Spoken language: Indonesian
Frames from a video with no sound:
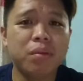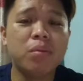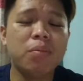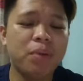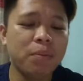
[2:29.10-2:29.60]

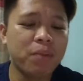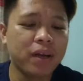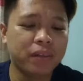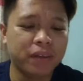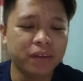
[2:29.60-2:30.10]
memimpin
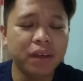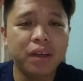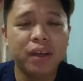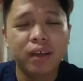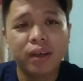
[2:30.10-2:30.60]
parti
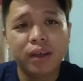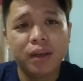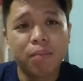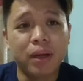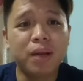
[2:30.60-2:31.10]

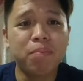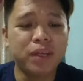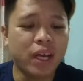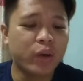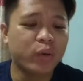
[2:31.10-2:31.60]
pada
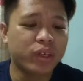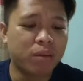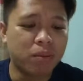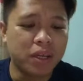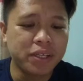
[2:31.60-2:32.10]

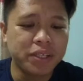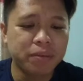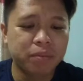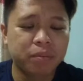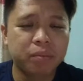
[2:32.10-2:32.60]

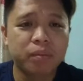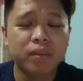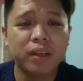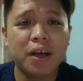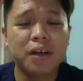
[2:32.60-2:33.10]
PRU16
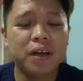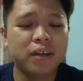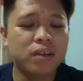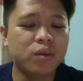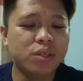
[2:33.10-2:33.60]

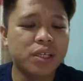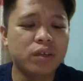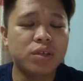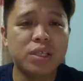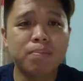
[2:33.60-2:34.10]
agar
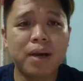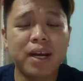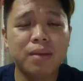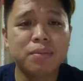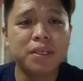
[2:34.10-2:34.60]
kerusi-kerusi
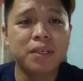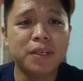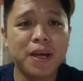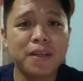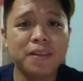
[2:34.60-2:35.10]
parlimen
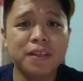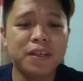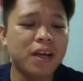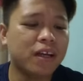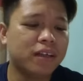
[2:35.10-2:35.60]
yang
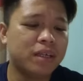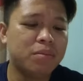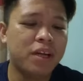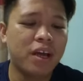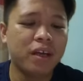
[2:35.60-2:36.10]
tidak
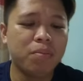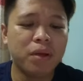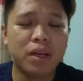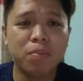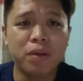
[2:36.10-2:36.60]
dimenangi
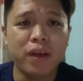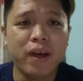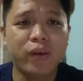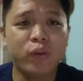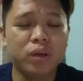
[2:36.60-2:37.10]
pada
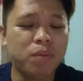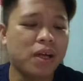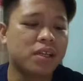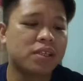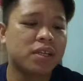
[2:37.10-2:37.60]
PRU
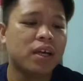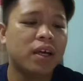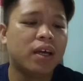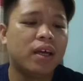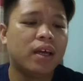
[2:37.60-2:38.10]
lepas
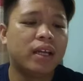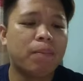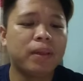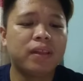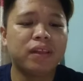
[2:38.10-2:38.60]

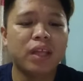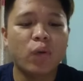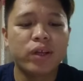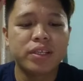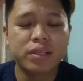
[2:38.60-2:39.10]
dapat
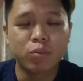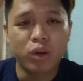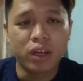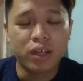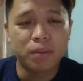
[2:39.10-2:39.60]
ditawan
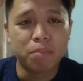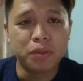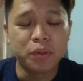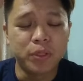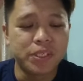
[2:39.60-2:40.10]
semula
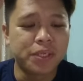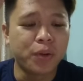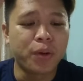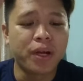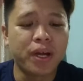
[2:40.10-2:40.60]
menurut
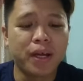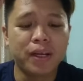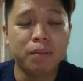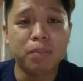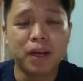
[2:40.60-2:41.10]
seorang
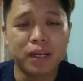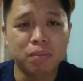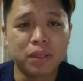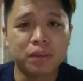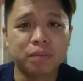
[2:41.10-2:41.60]
ahli
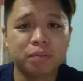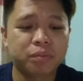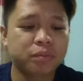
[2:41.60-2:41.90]
parlimen.